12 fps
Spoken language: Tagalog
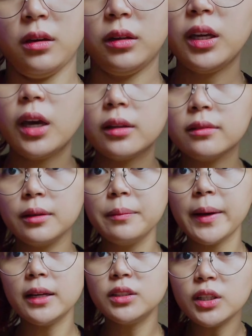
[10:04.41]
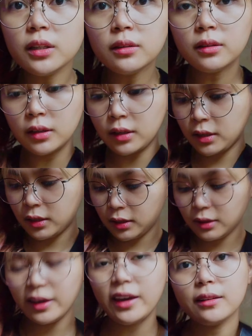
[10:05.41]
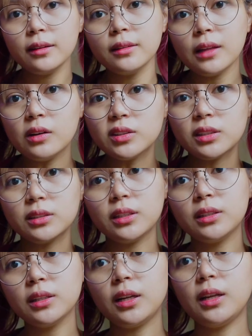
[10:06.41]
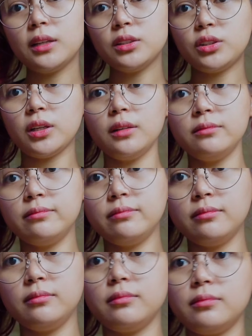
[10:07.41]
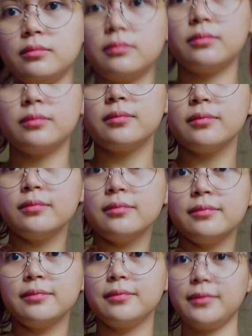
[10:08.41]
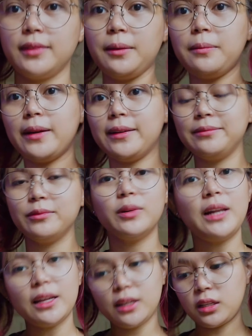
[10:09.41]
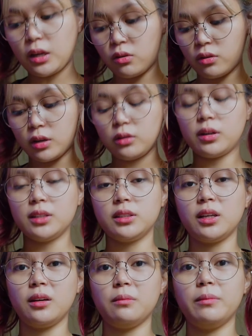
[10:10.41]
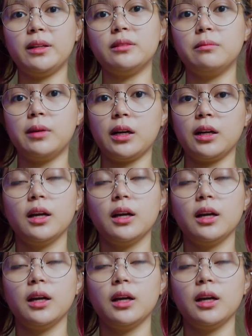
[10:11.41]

Yan, imagine! 18,000 yun na lang siya. Hmm. Diba? Wala rin akong ano kasi belt bag.